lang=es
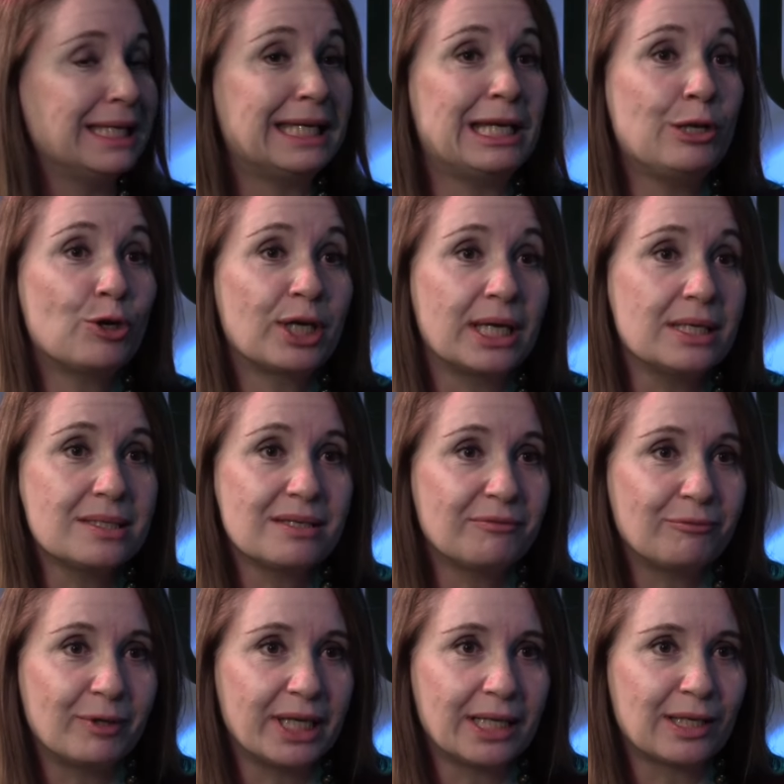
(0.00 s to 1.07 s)
y lo que hice
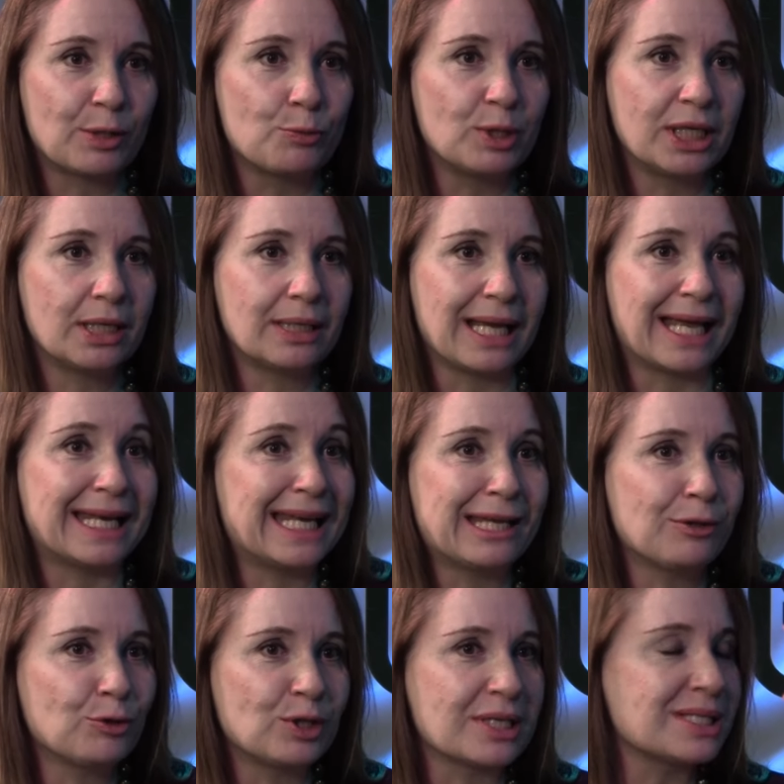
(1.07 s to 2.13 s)
fue reunir
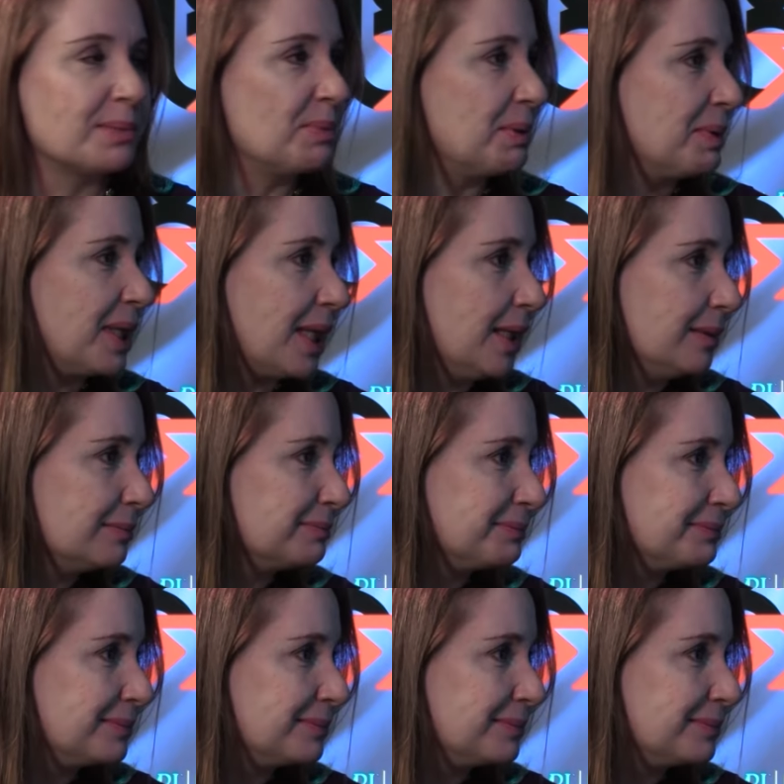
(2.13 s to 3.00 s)
anécdotas de mi vida